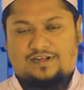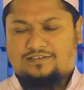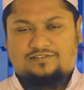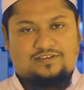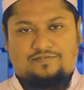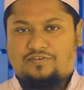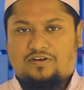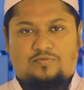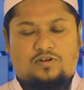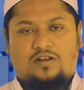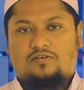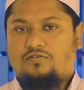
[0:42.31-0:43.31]
আস্তাকফিরুল্লাহ
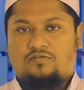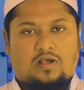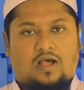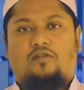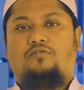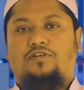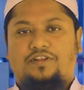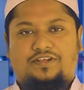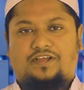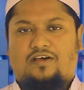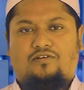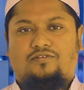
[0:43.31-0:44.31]
বলার কোনো কারণ নেই
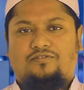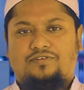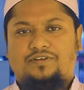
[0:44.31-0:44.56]
কারণ